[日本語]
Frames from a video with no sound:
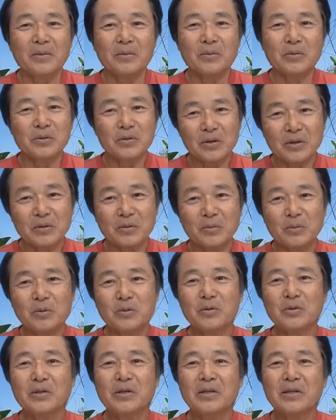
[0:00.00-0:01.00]
おそらく
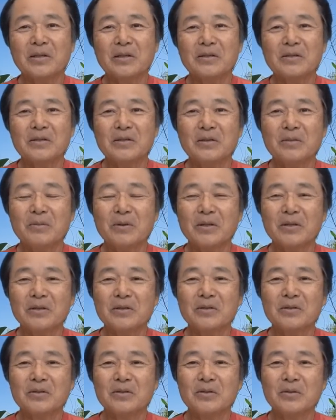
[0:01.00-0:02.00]
僕がね、釣り場で
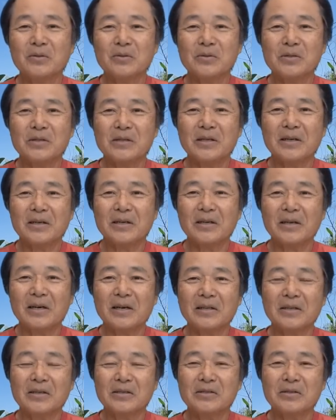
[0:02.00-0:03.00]
釣りをしながら
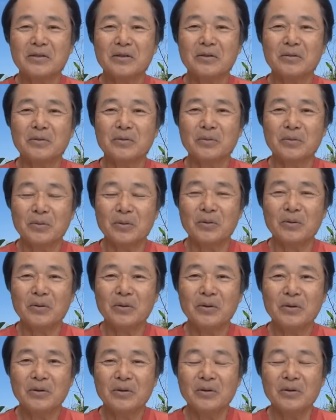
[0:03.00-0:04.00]
話していると、
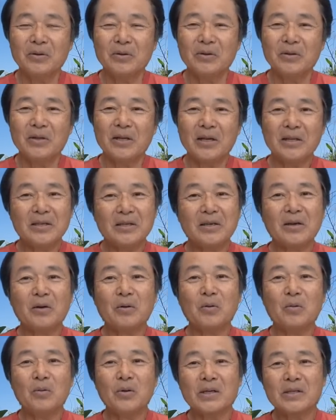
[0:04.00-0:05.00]
何か
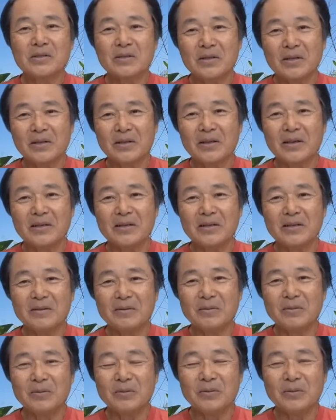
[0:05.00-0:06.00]
を忘れたり、
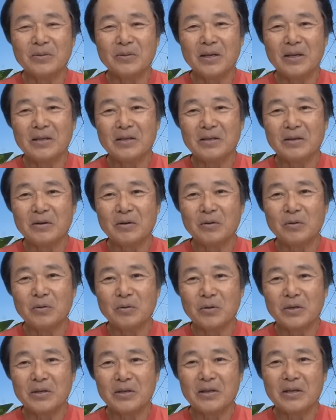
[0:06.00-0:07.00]
こう、何か
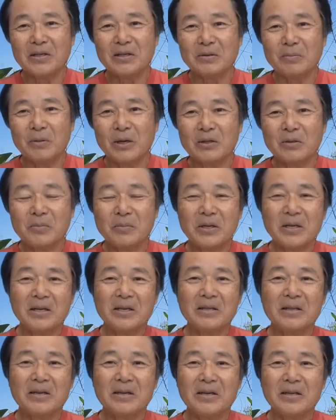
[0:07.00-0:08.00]
をきれいにまとめら
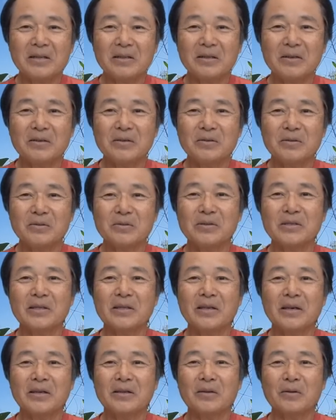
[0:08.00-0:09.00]
れなかったりするんじゃ
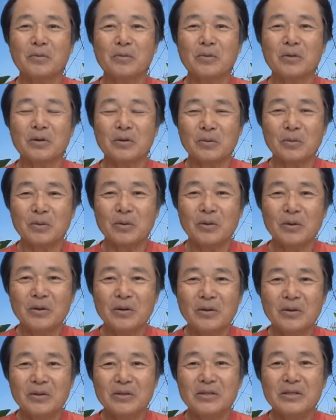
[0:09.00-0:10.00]
ないだろうかと
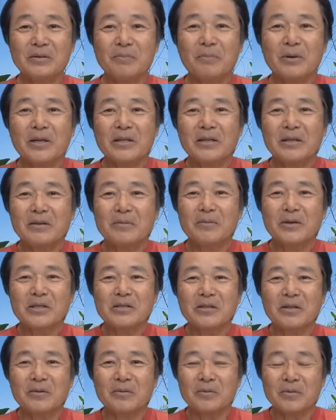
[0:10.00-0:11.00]
心配になりま
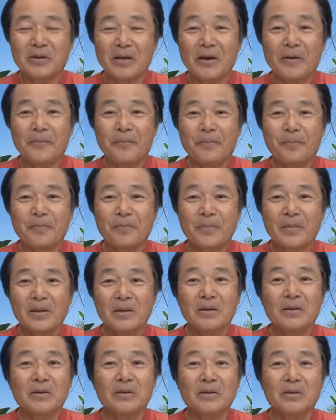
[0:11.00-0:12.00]
したので、
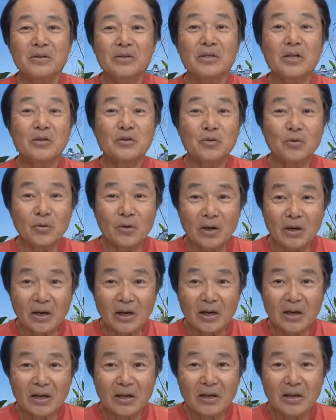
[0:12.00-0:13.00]
スタジオから